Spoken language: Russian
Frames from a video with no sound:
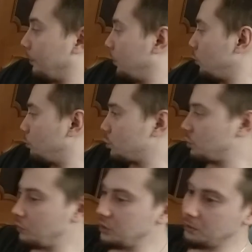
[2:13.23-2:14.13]
ну, плюс
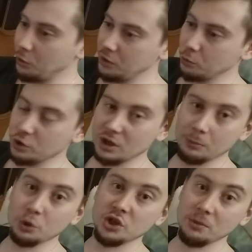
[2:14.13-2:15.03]
увидите мое немножко
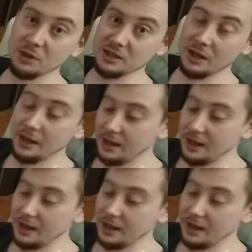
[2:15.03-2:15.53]
рабочее место.